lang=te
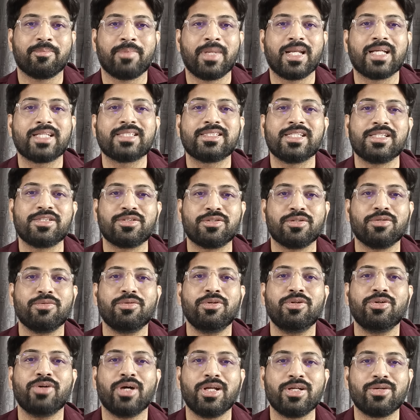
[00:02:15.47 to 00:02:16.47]
మనకు
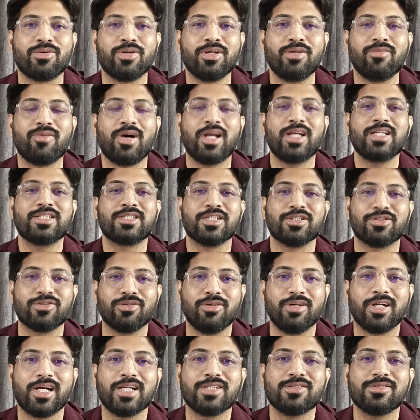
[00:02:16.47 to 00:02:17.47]
శత్రువులు అనుకొని వాళ్ళని
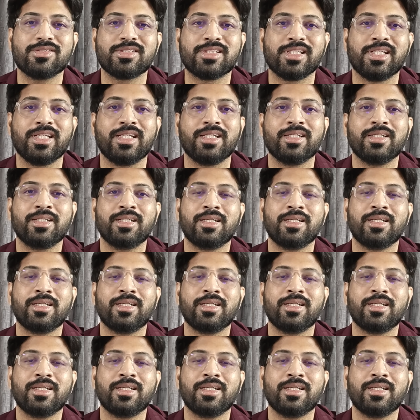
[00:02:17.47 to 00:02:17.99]
శత్రువులుగా చూసి